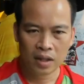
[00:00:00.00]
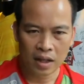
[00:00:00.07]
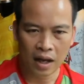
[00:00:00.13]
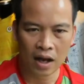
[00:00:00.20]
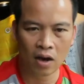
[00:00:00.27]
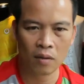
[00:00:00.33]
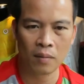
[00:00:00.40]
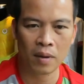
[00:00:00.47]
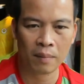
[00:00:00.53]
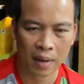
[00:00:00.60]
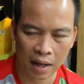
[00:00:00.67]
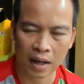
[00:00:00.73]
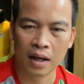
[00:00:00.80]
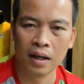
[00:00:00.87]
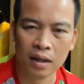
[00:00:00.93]
áo mà
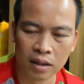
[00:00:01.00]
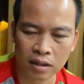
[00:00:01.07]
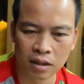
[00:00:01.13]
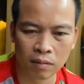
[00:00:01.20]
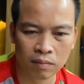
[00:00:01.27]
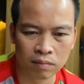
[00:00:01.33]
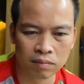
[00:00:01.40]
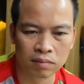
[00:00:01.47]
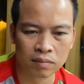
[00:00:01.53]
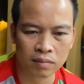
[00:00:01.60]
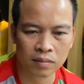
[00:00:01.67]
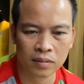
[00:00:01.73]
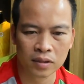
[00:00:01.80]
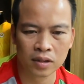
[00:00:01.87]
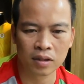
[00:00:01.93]
mặc ở trong
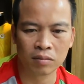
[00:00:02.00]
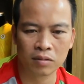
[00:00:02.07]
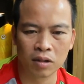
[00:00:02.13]
trong